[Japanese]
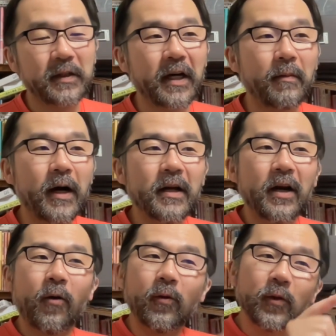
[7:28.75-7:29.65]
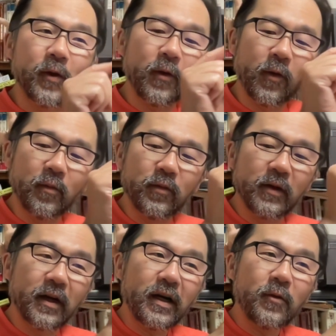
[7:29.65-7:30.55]
だからまあ、本当にこの物
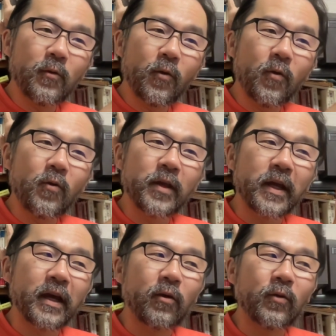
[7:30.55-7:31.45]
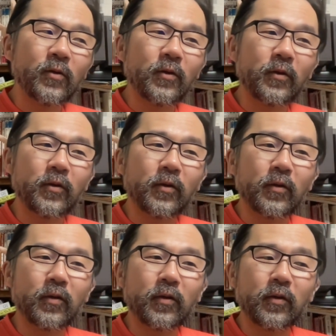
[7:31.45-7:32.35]
価の方をね、こ
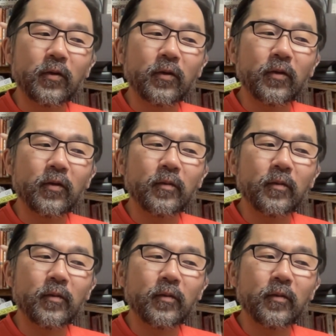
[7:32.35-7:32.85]
の、